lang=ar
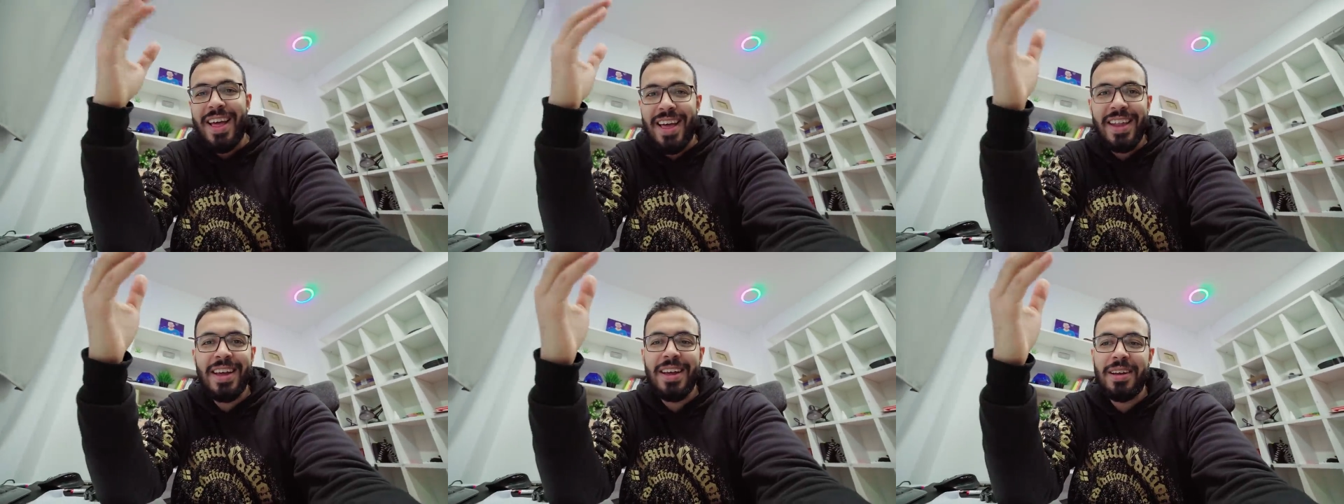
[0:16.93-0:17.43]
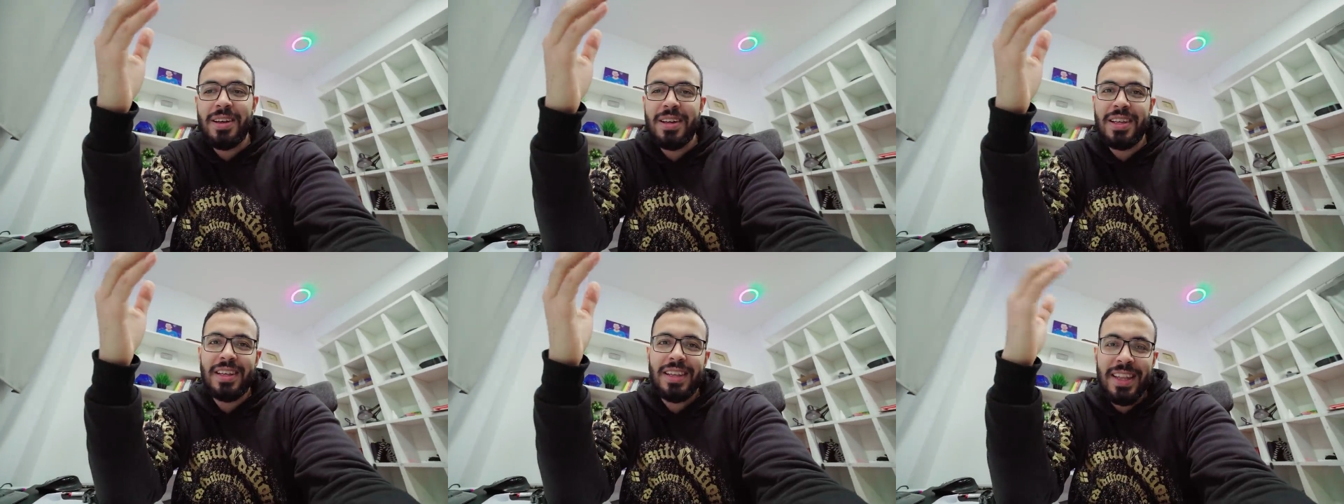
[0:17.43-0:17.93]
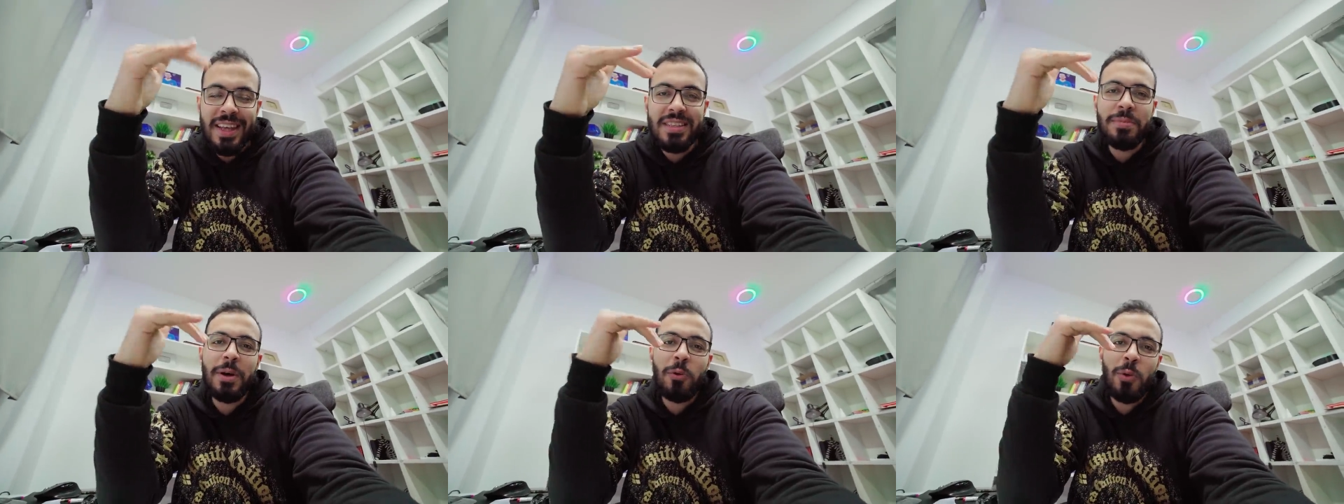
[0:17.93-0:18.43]
انا
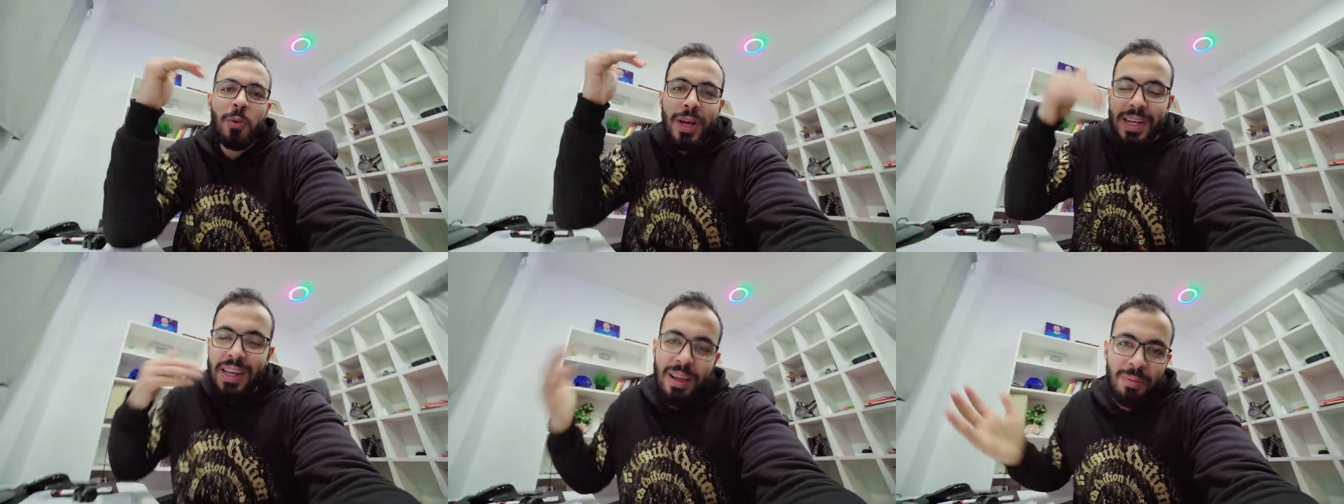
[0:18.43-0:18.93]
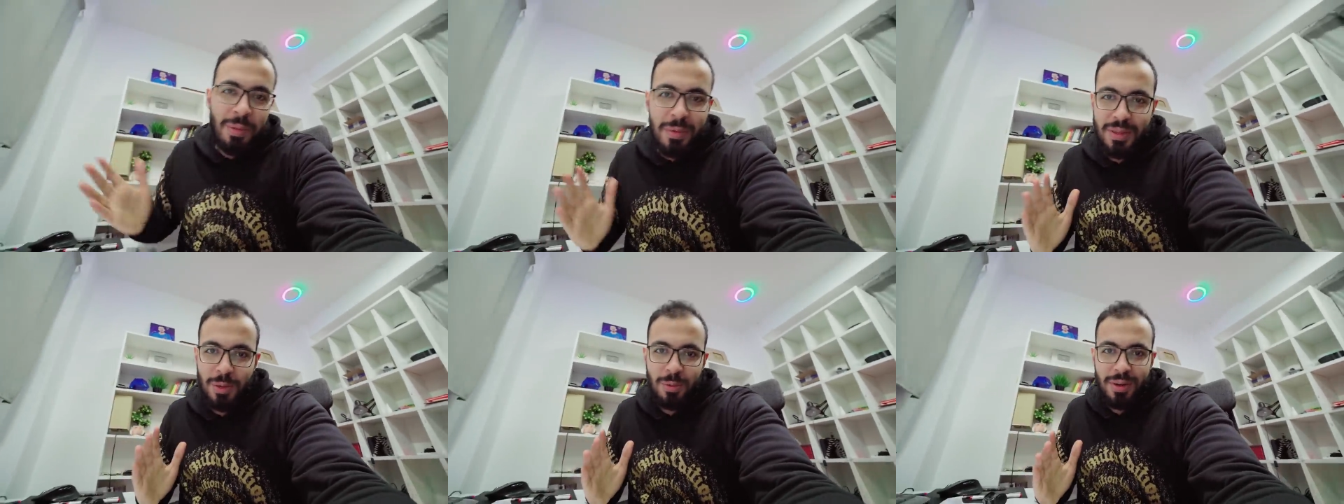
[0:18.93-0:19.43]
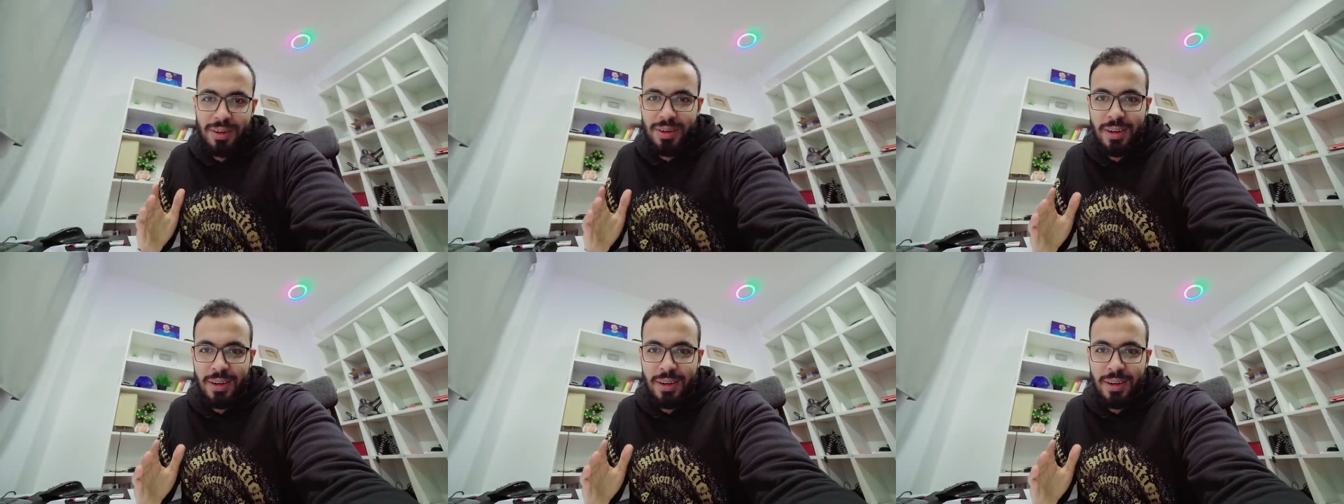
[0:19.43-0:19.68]
لازم اكون واكل قبل ما اصور